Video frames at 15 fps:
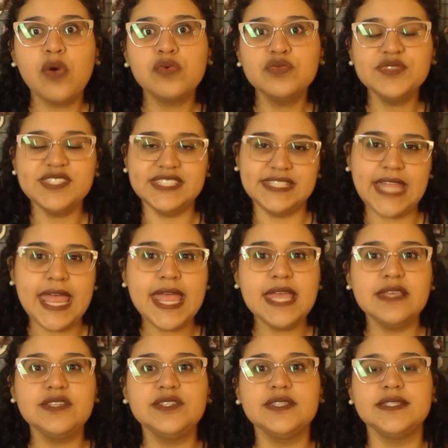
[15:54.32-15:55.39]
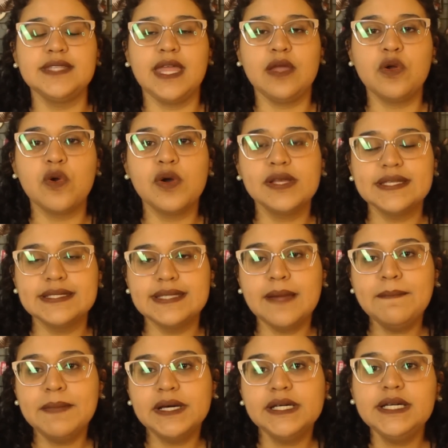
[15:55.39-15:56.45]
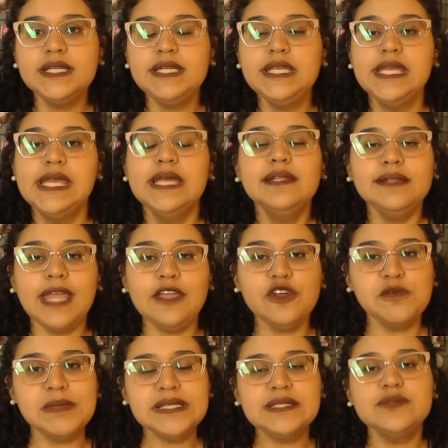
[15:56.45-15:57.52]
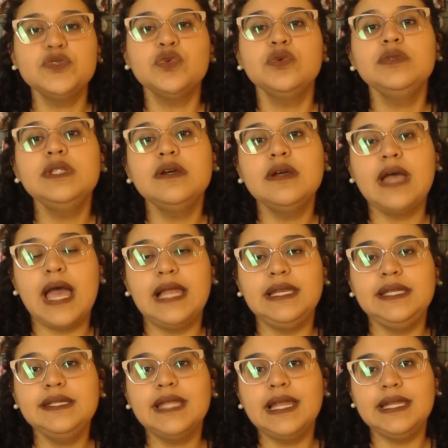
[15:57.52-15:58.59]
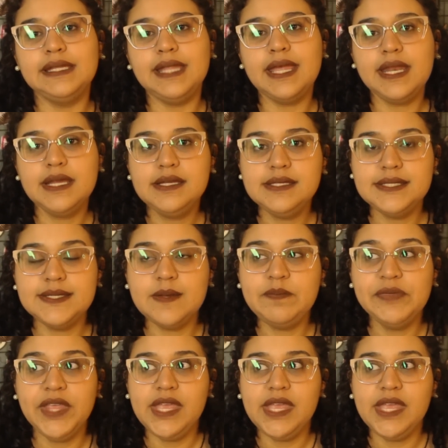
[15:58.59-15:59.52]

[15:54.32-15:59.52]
alguns testes, né, com as Damani. Tem uma Sudan ali na liderança